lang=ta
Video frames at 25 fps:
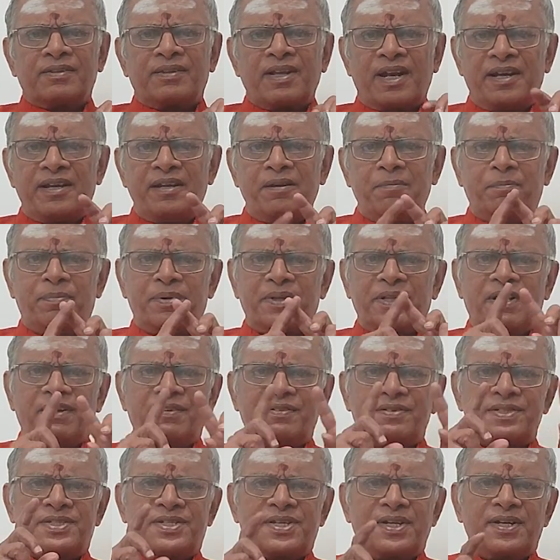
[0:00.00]
தண்ணி
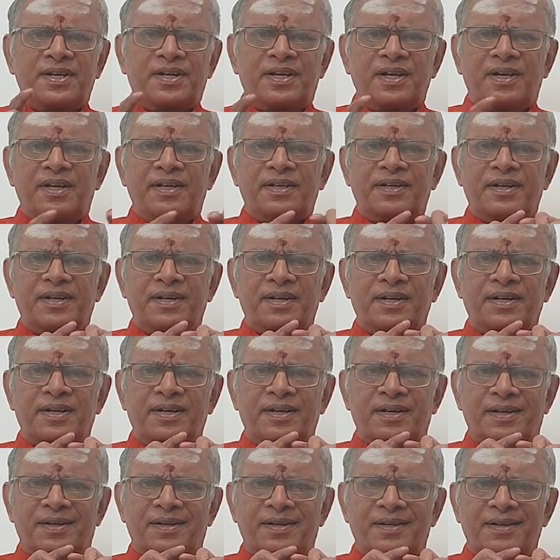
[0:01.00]
பந்தல் வச்சுருக்கார்
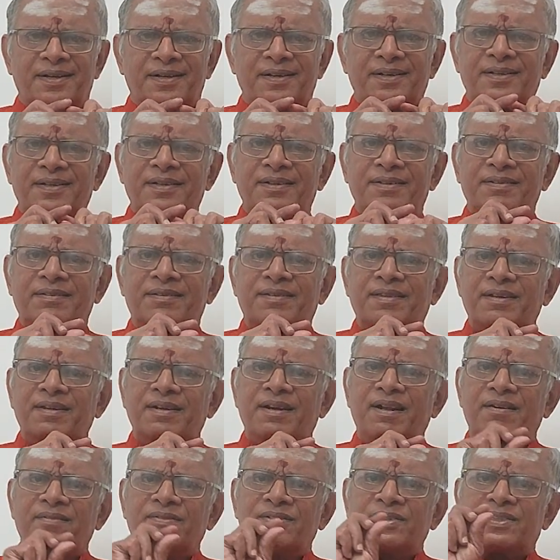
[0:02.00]

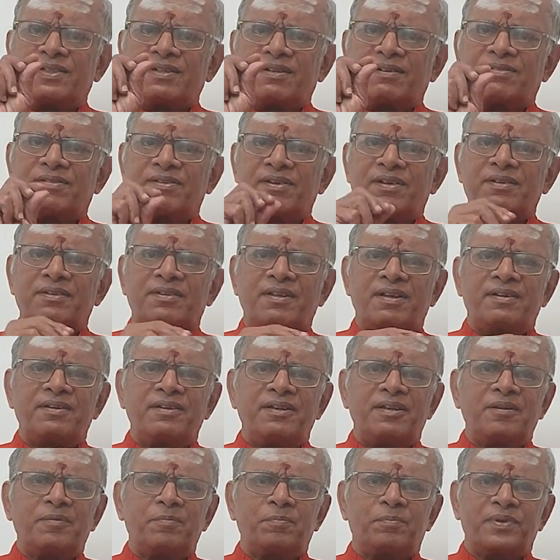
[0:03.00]
திருநாவுக்கரசர்
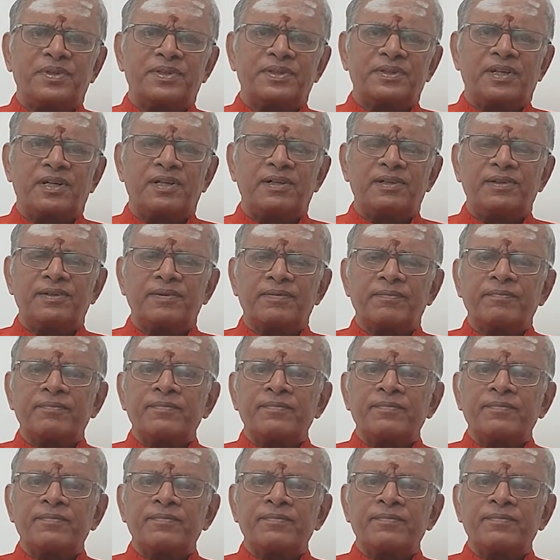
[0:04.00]
தண்ணீர் பந்தல்னு